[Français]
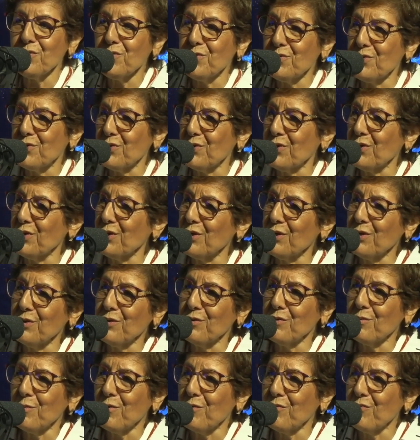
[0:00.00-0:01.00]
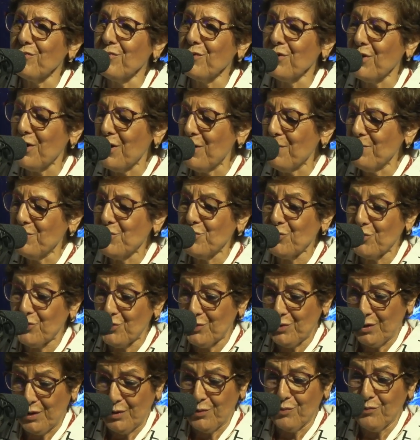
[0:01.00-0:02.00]
ce forum, sur ce,
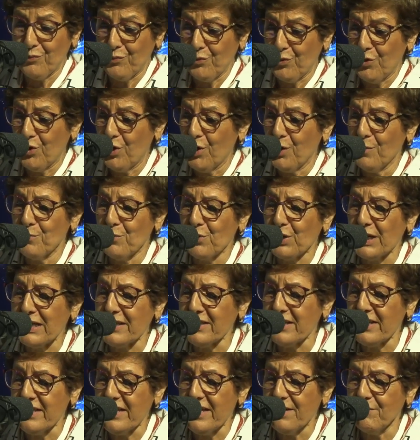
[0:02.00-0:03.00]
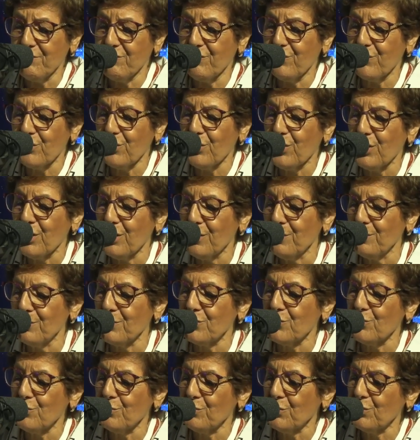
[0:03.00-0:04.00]
au forum, au quatrième forum
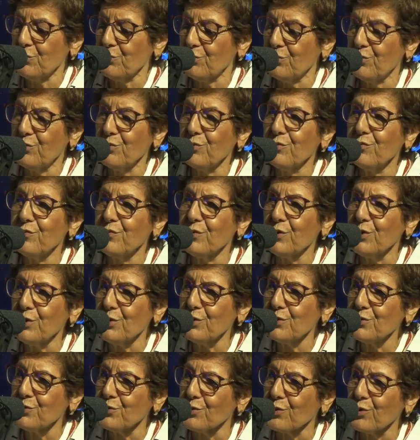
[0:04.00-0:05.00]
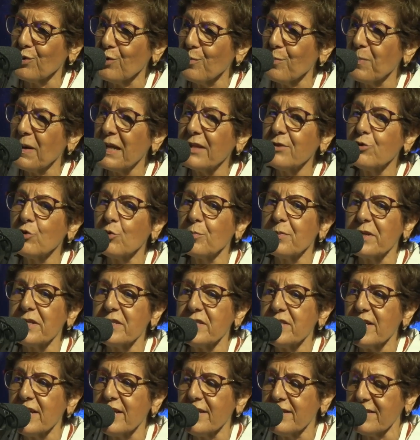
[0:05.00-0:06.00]
du Monde Nouveau, sur le plateau
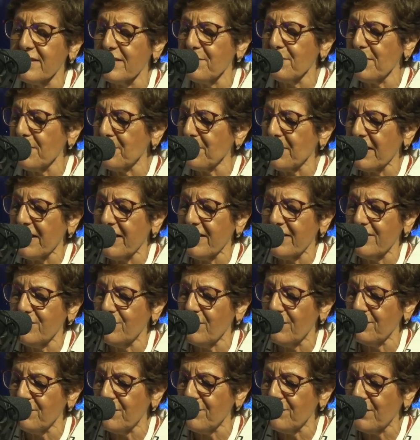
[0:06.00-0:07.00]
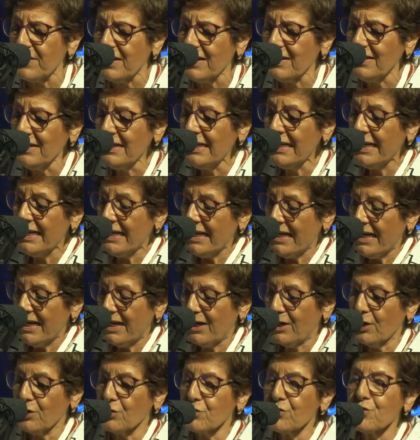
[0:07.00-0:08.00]
média animé par Radio Aviva. Alors, je